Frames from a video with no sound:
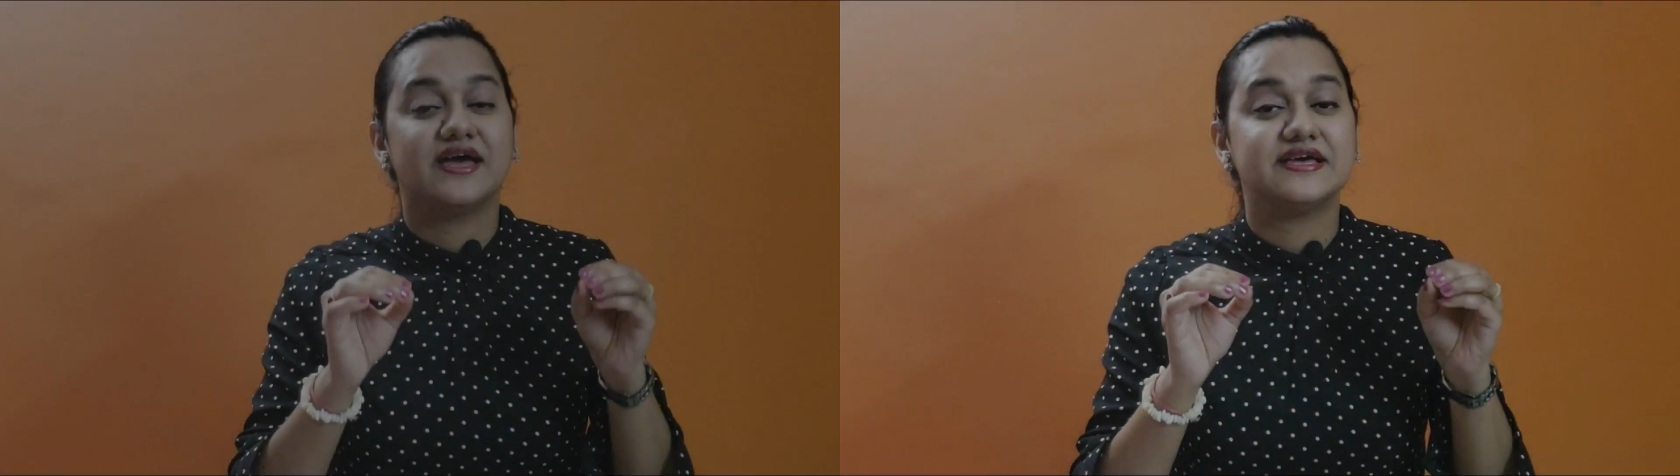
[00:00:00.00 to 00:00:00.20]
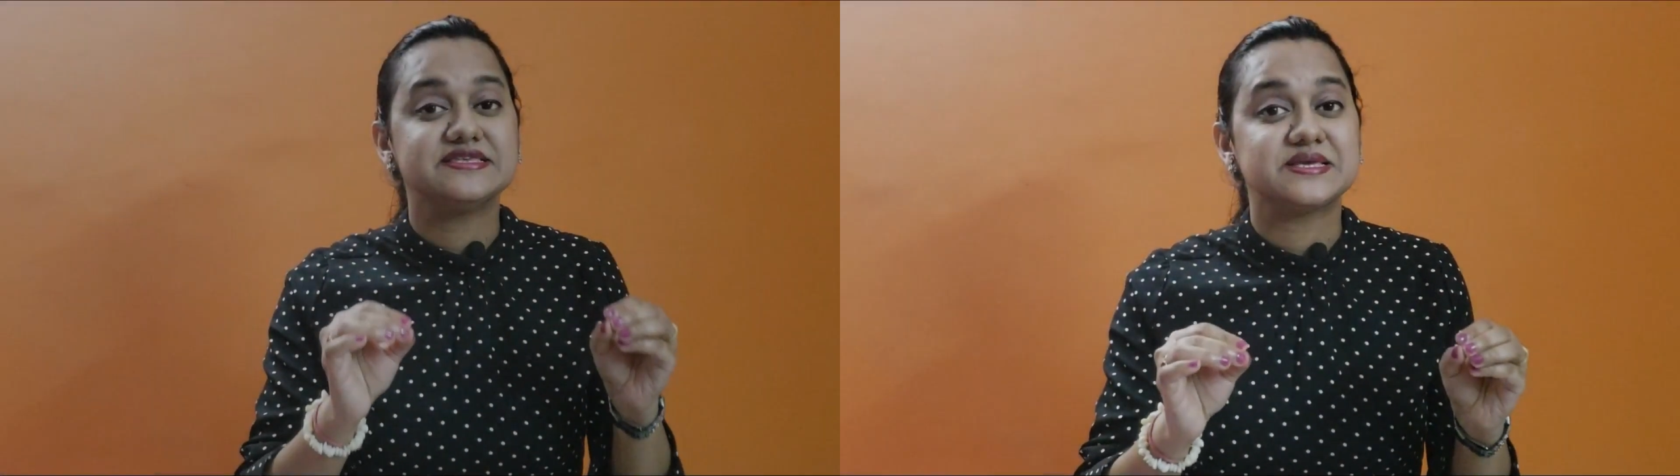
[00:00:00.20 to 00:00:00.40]

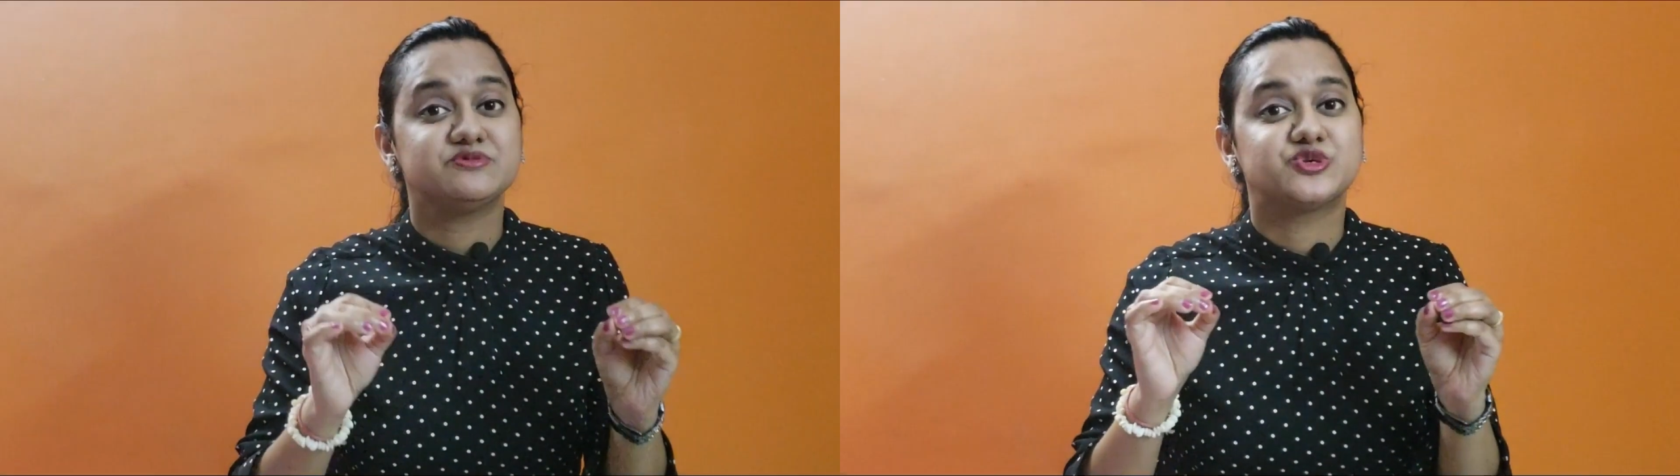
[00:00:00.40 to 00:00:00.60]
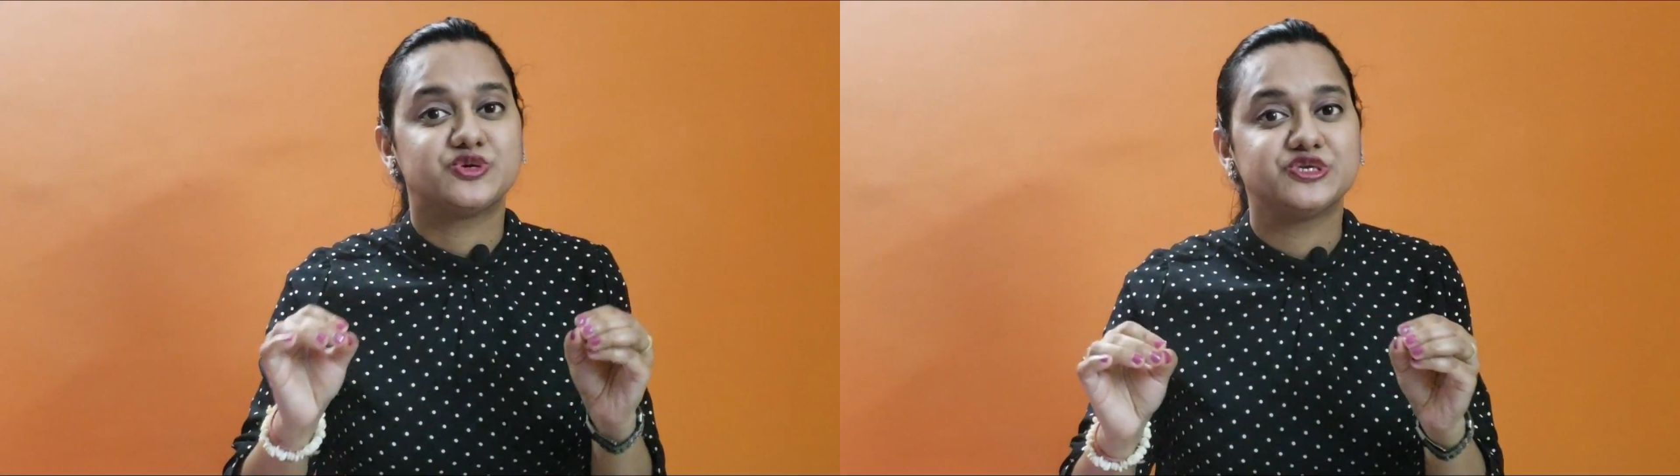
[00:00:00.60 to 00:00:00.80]
इन सब
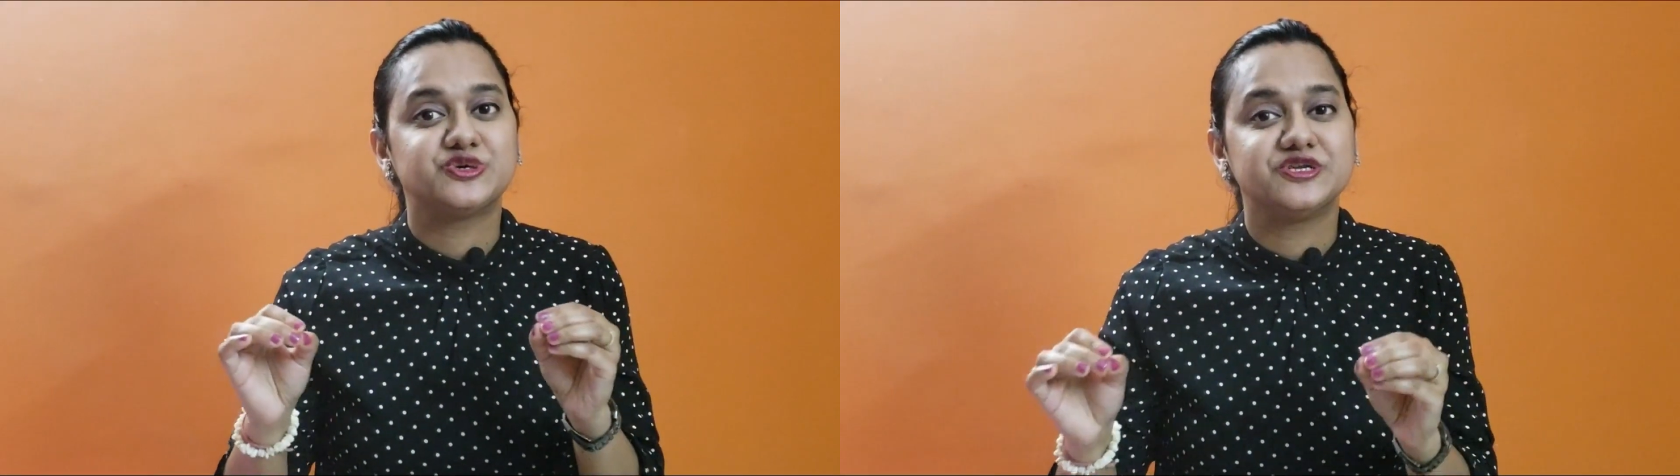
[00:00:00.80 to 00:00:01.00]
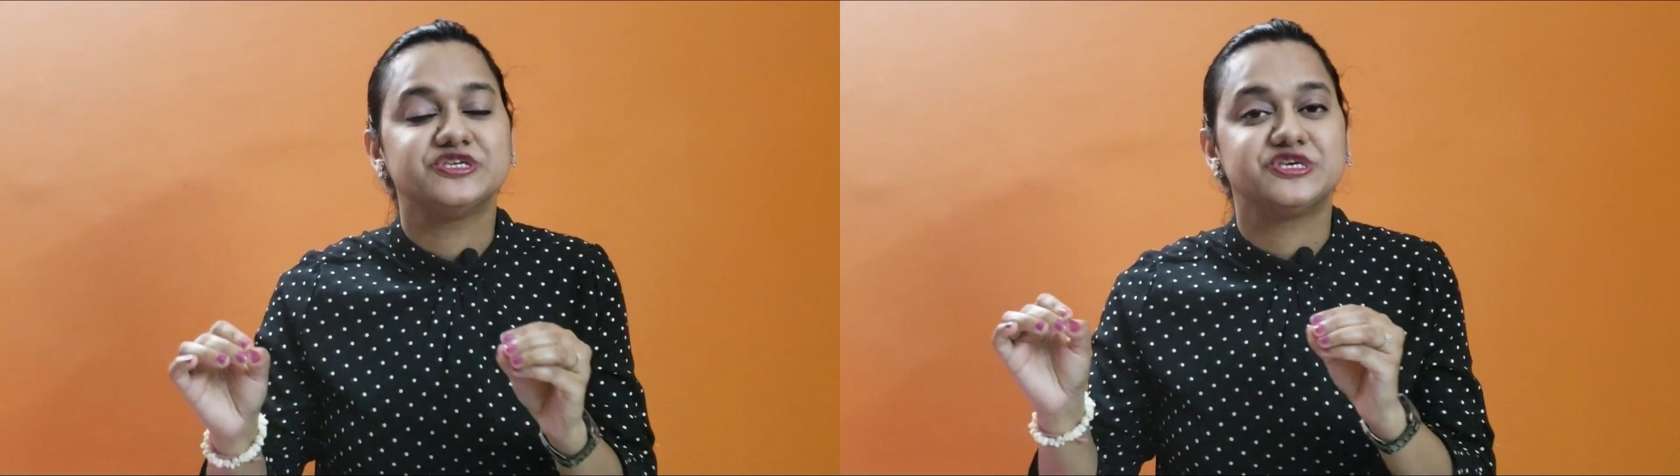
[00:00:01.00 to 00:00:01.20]
छोटी
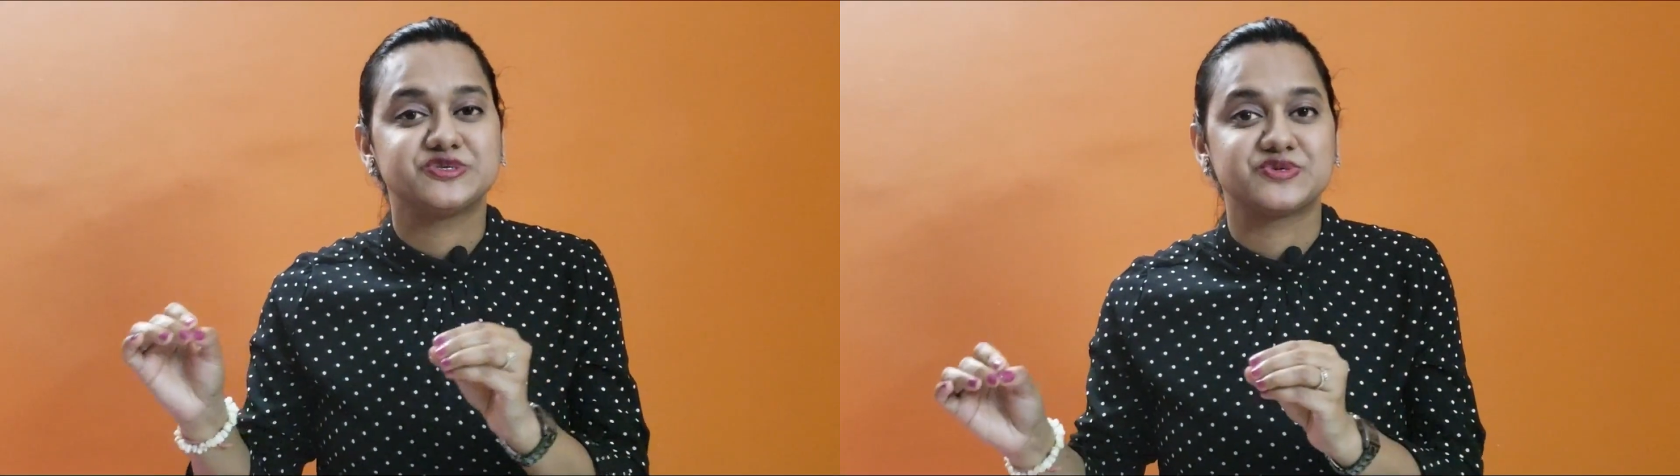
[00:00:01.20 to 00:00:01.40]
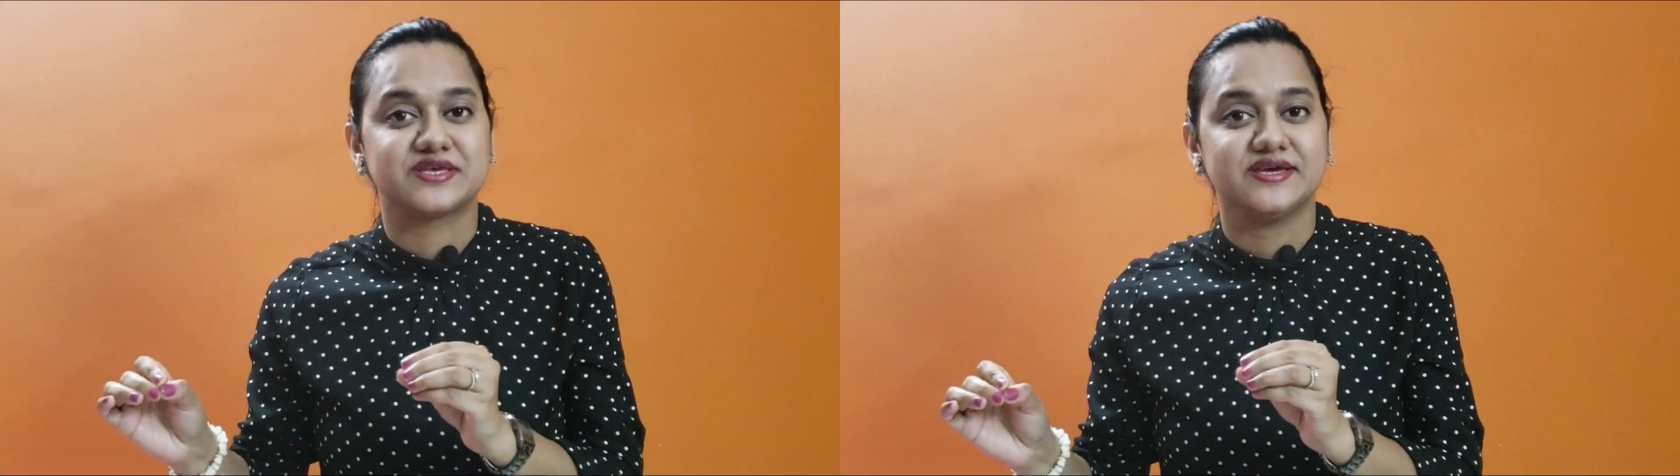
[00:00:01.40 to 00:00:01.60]
छोटी
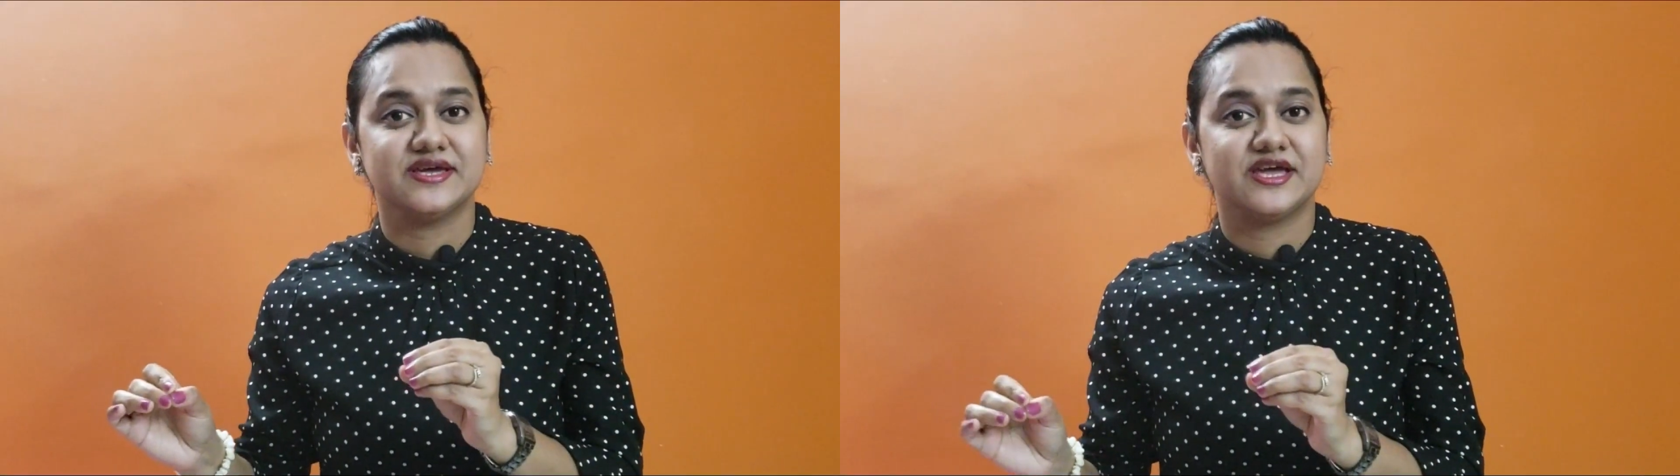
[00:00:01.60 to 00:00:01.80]
चीज़ों से